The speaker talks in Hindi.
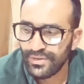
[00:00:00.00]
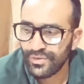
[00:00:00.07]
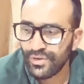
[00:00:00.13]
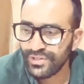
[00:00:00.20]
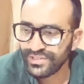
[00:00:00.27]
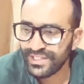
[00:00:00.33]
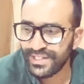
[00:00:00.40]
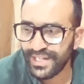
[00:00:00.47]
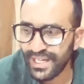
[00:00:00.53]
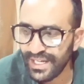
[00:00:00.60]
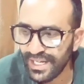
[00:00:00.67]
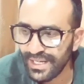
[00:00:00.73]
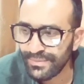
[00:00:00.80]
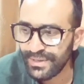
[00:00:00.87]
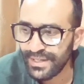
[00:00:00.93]
कौन सा
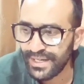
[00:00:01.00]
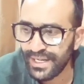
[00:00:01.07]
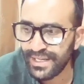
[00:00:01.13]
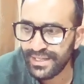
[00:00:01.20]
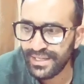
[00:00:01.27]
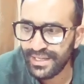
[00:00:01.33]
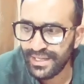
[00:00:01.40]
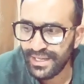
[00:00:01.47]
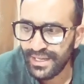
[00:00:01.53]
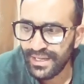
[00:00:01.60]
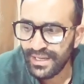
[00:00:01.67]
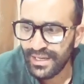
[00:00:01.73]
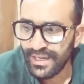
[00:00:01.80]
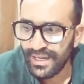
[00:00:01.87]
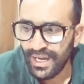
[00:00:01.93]
ट्राइंगल बन रहा है ये
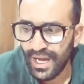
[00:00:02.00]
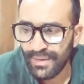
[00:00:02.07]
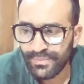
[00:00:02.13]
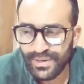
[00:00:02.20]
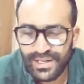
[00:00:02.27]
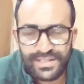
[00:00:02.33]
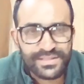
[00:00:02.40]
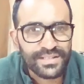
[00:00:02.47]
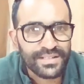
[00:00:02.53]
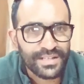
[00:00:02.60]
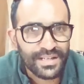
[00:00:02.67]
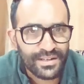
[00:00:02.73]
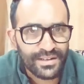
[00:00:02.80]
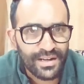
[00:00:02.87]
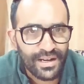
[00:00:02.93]
आपका
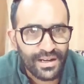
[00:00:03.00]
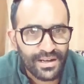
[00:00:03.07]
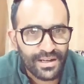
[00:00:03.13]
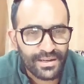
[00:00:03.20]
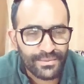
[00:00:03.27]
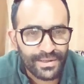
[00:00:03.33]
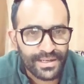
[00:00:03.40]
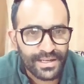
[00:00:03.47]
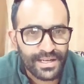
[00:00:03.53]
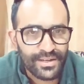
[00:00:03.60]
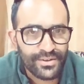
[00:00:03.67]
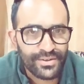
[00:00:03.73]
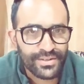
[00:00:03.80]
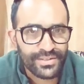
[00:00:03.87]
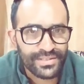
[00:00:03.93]
असेंडिंग ट्रायंगल बन रहा है
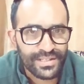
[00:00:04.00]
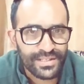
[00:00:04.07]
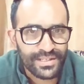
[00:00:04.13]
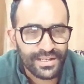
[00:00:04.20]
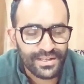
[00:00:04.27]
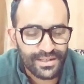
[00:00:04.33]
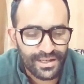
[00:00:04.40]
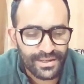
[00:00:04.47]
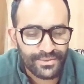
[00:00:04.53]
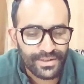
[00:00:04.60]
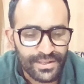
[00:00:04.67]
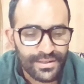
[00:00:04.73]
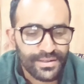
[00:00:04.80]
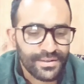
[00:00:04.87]
और डिसेंडिंग ट्राइवल